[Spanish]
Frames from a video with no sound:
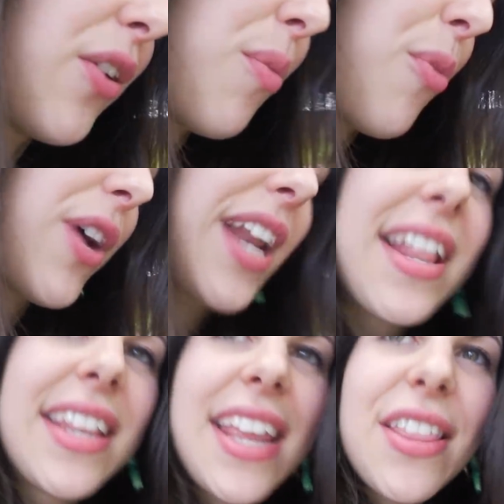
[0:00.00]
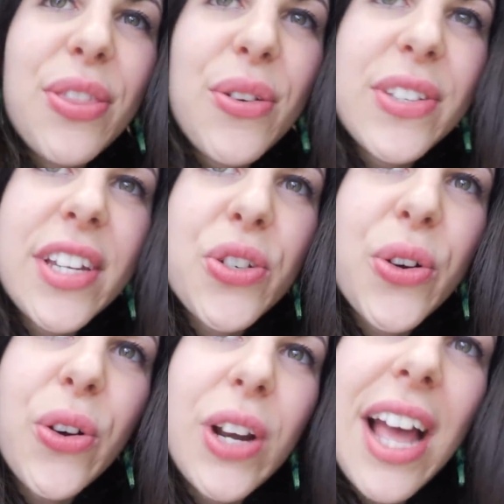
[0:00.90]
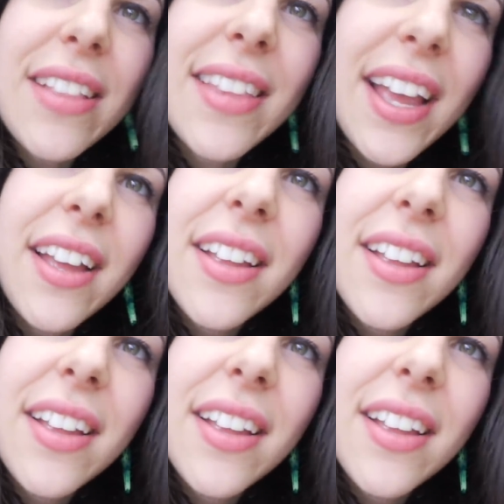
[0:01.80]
como granitos de chocolate.